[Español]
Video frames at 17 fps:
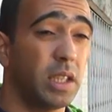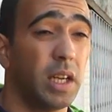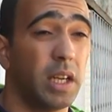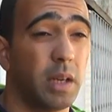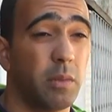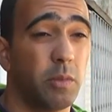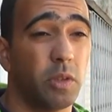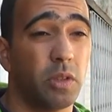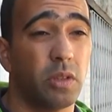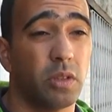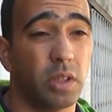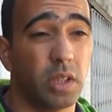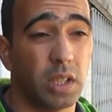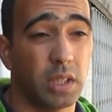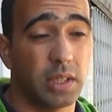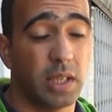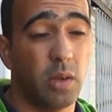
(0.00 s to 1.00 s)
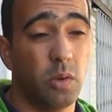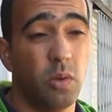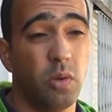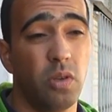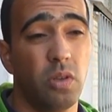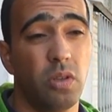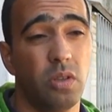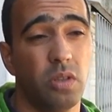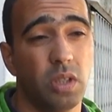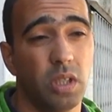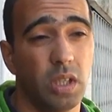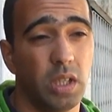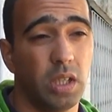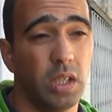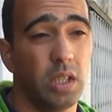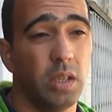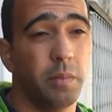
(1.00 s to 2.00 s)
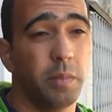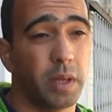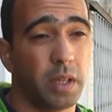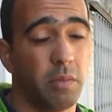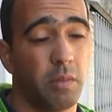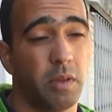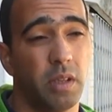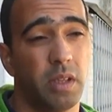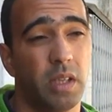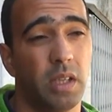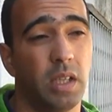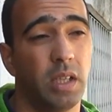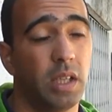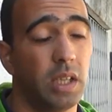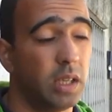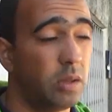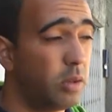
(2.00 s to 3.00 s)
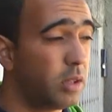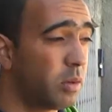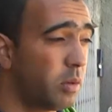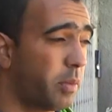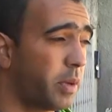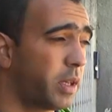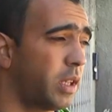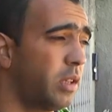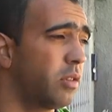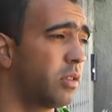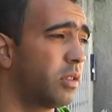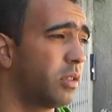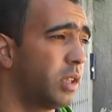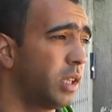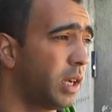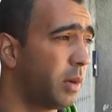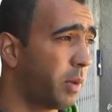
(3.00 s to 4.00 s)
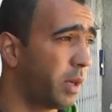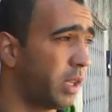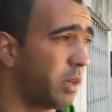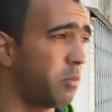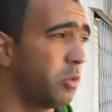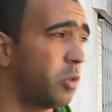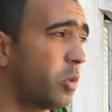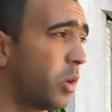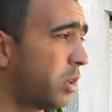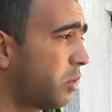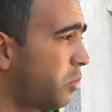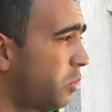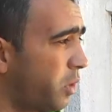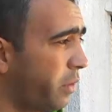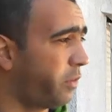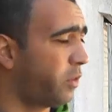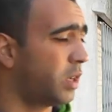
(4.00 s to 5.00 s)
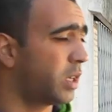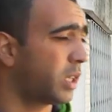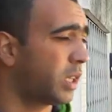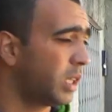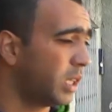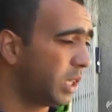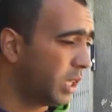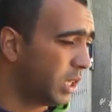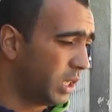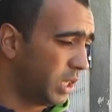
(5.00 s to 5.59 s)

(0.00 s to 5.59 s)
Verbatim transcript: ganamos 3 a 1 y perdimos el, último partido con Liga Palermo, un cuadro muy fuerte.